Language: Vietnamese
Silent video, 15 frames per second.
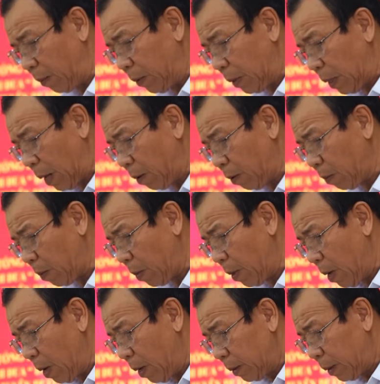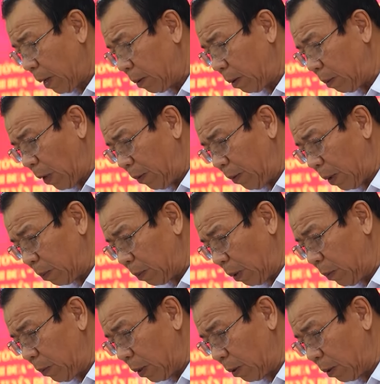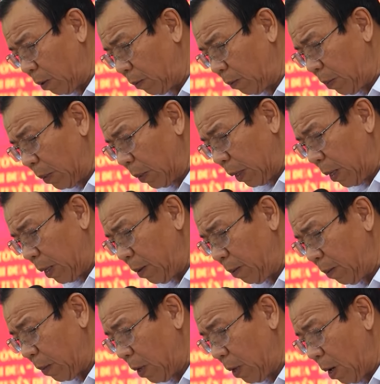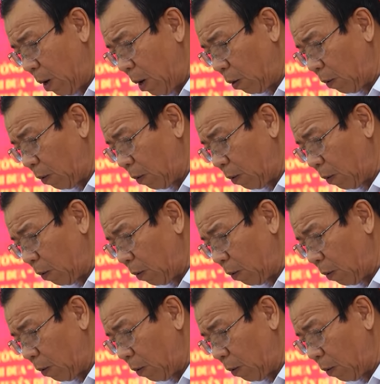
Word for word: đồng cảm chia sẻ của toàn xã hội với người nghèo, đối tượng